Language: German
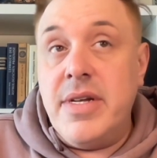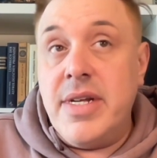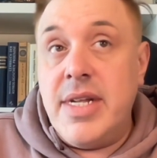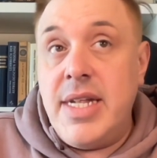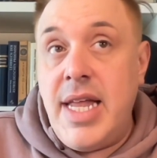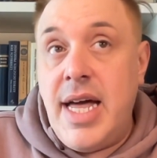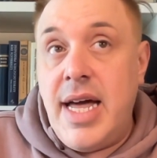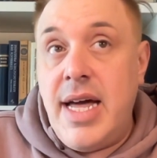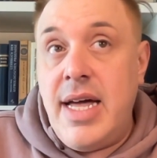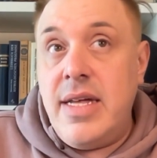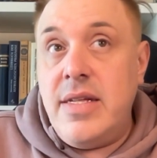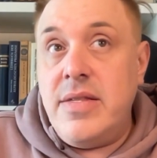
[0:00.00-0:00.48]

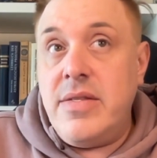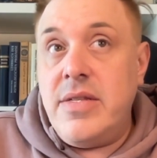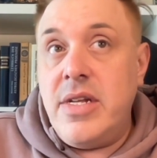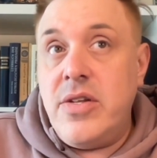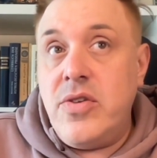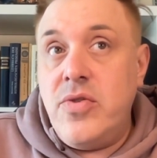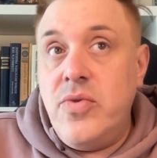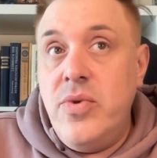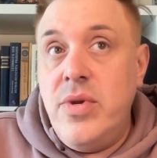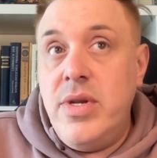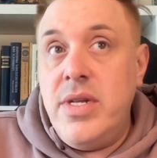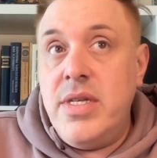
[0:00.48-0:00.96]
Klar,
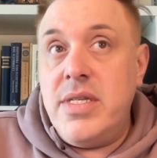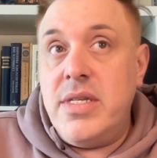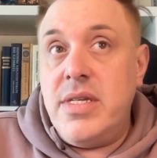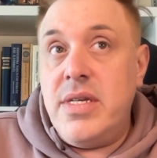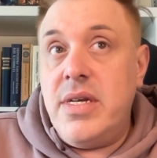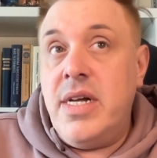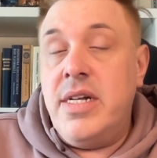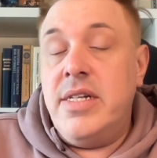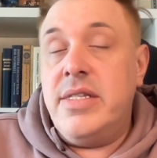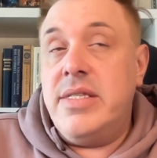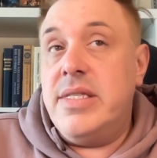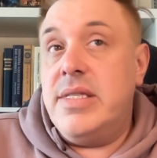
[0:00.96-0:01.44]
natürlich
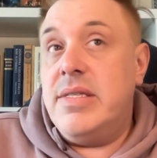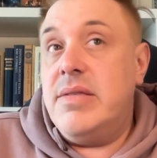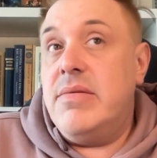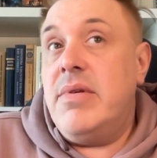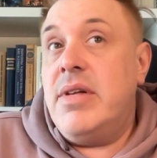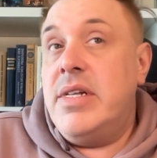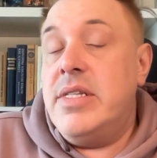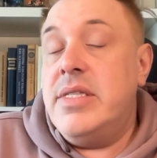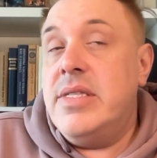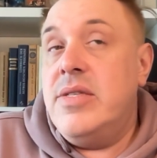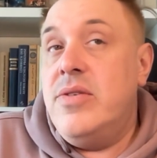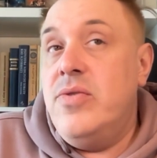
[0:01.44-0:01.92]
als,
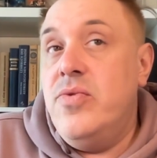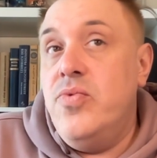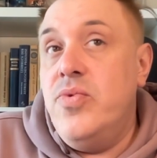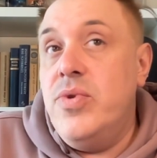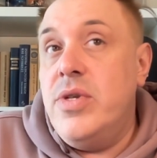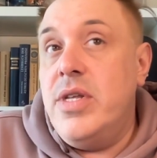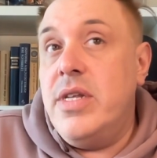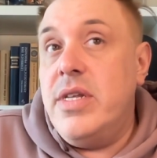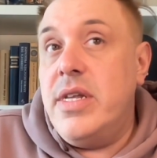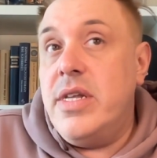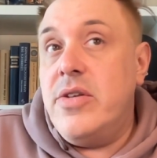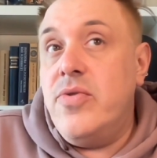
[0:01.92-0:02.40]
als
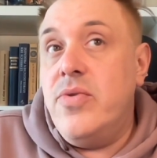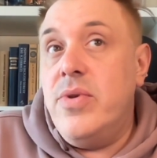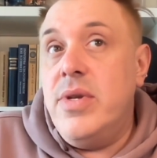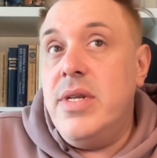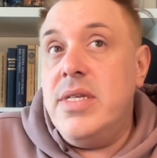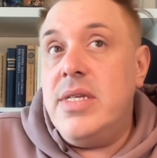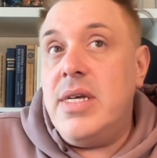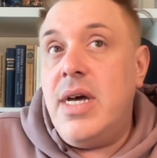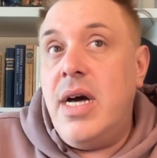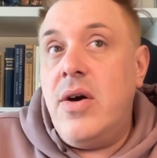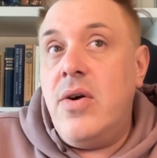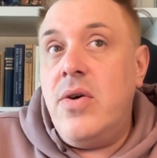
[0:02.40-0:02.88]
Jude
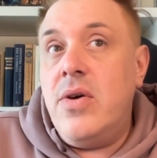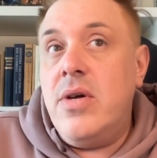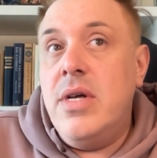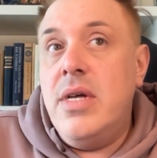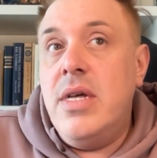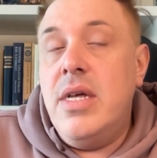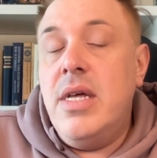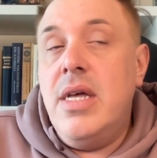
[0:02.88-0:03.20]
natürlich auch.